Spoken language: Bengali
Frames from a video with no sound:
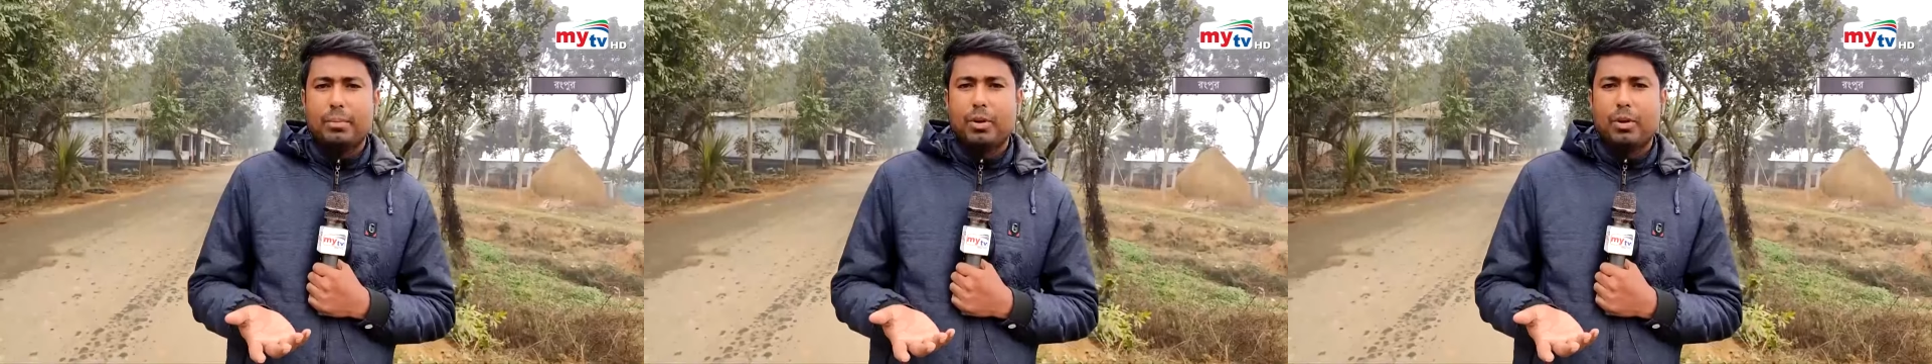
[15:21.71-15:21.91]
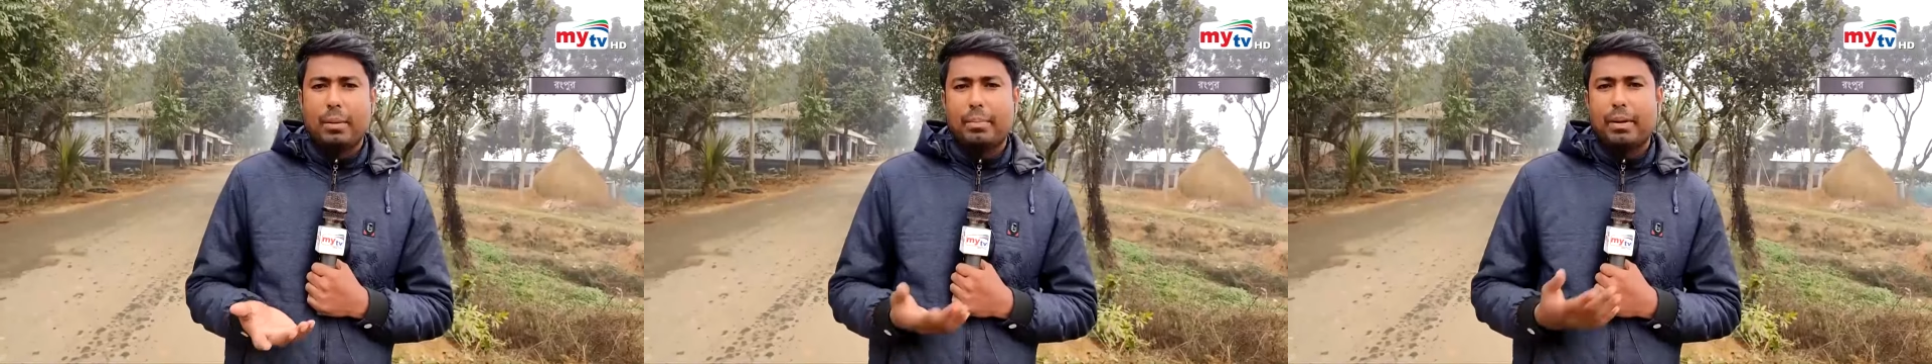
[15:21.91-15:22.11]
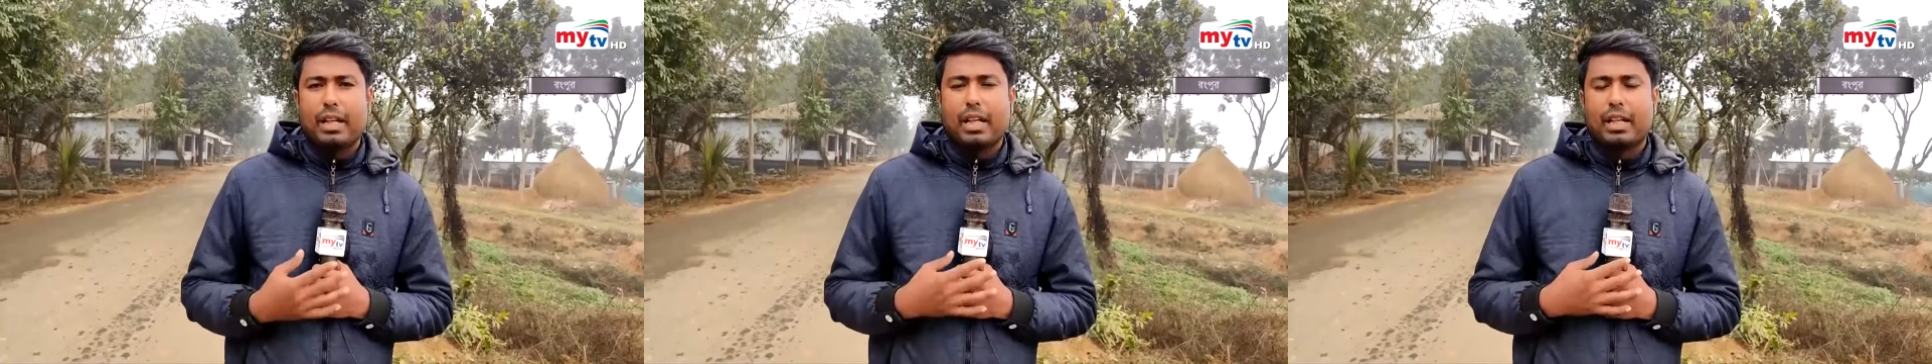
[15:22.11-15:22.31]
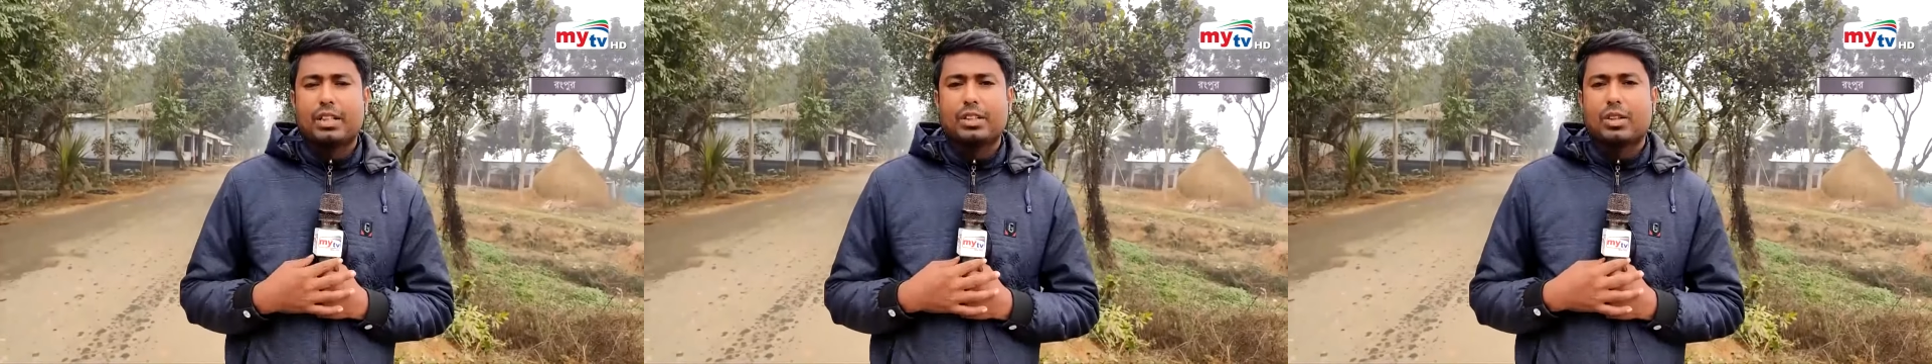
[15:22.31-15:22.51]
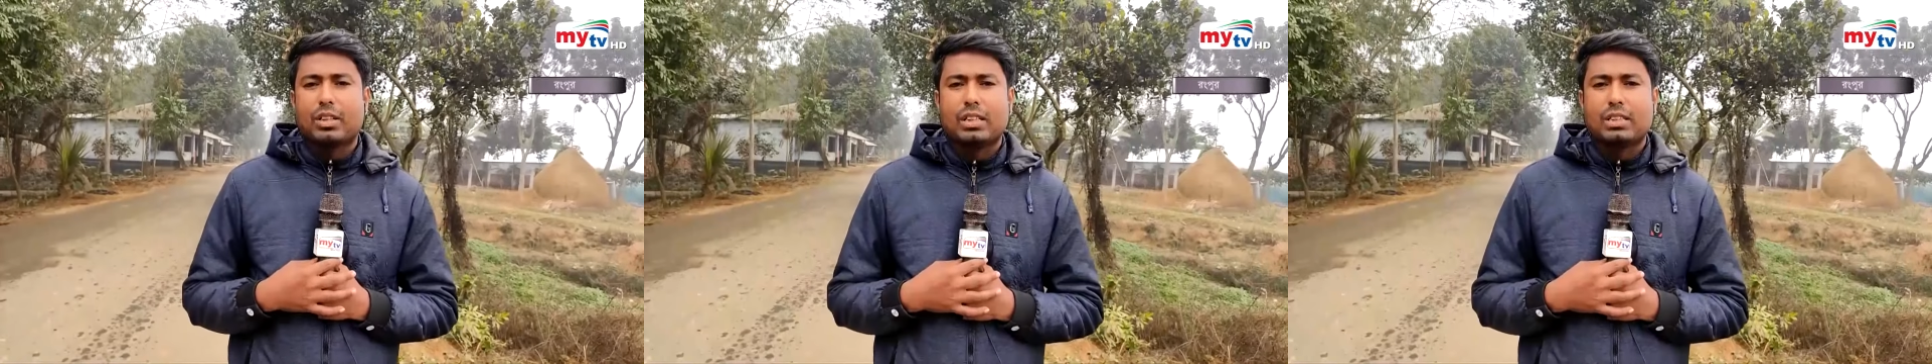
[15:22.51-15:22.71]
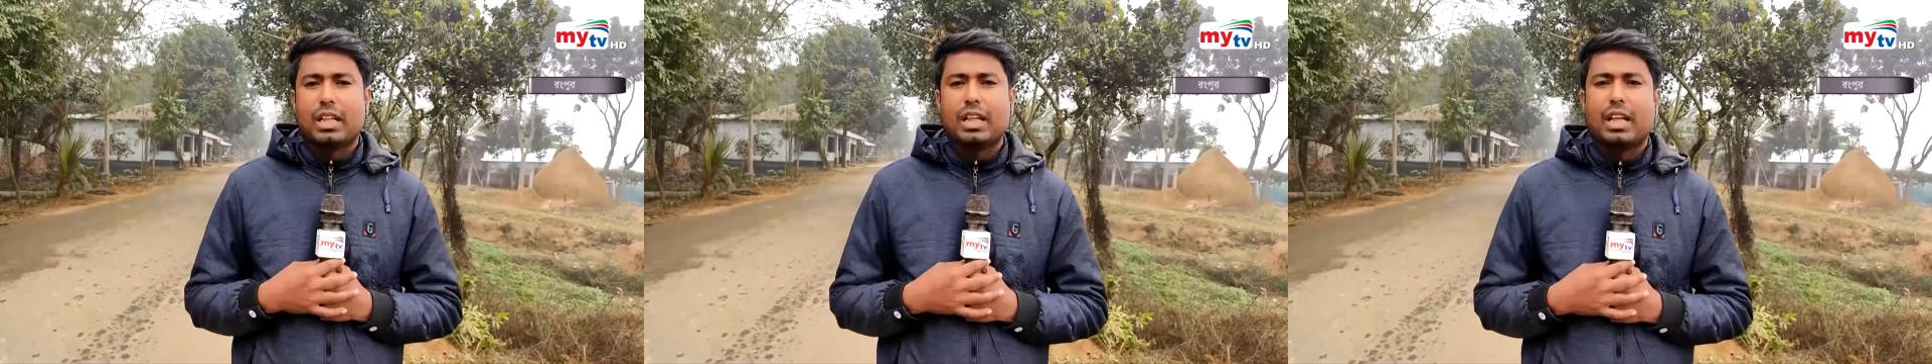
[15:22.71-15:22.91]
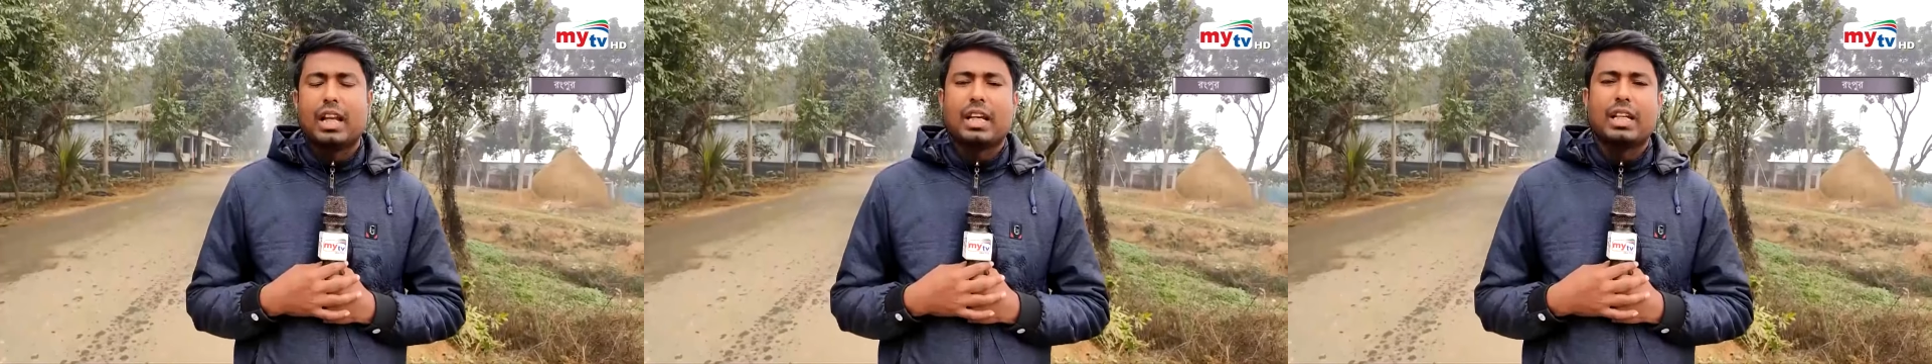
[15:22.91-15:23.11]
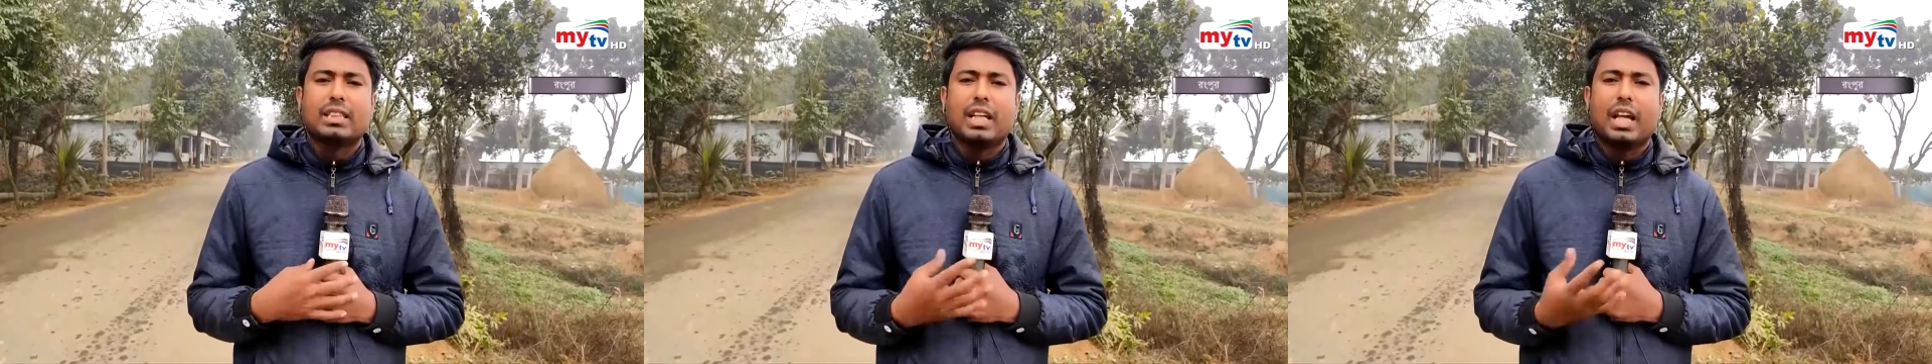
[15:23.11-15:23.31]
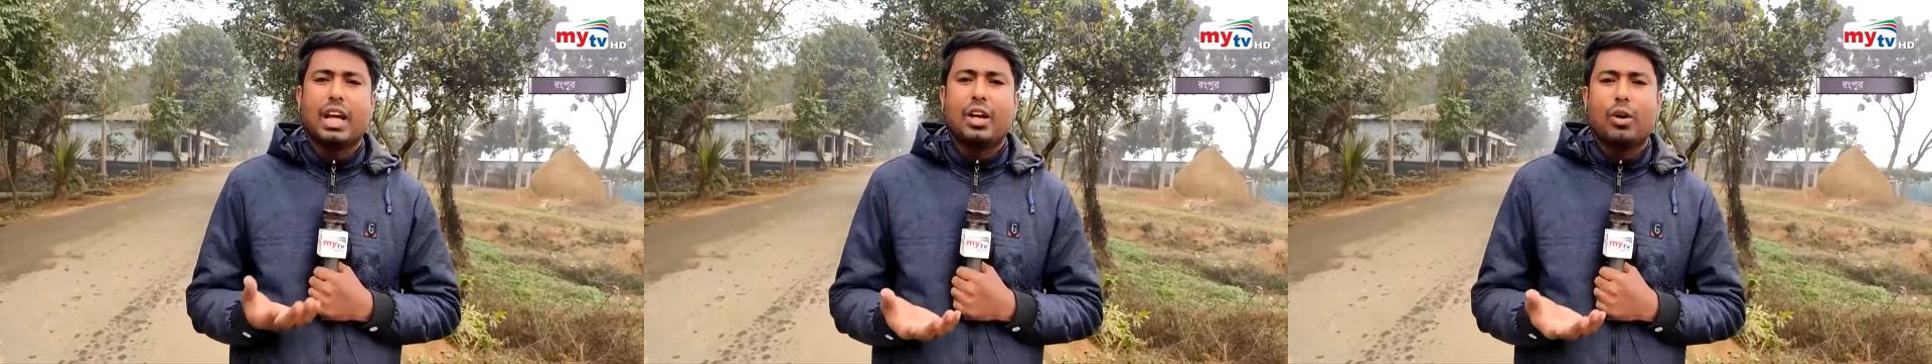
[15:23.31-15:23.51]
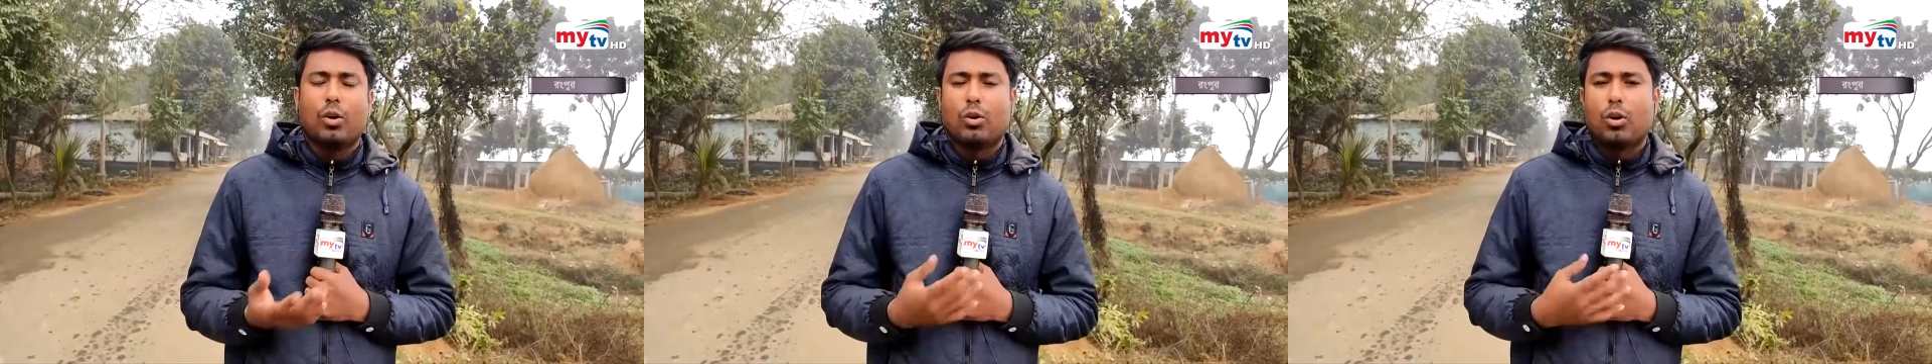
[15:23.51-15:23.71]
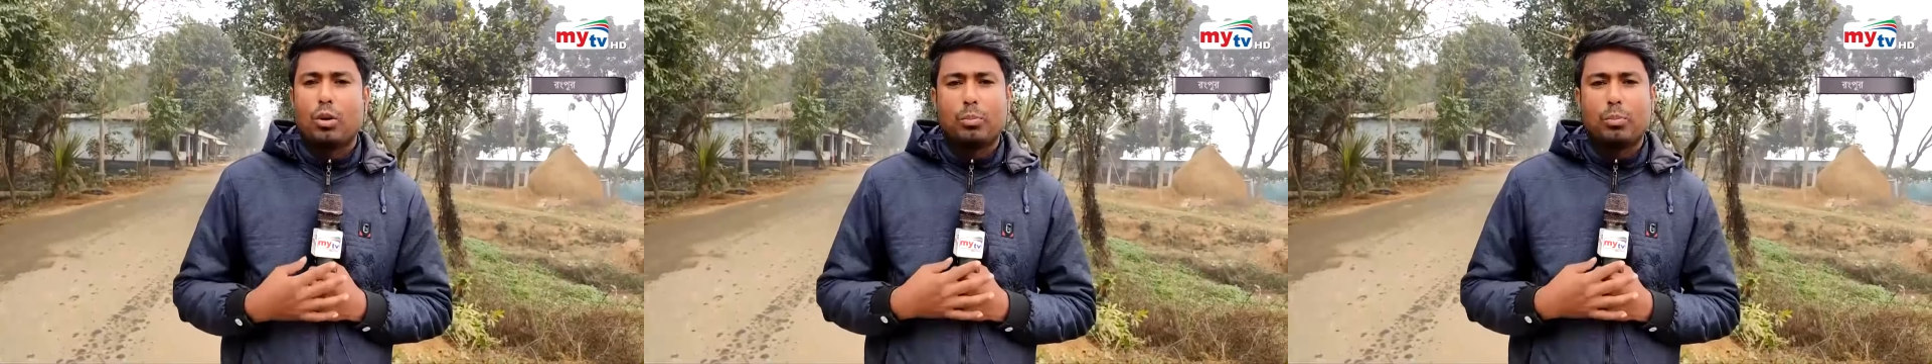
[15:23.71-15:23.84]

এবং আপনাকে একটি কথা জানিয়ে রাখি যে এই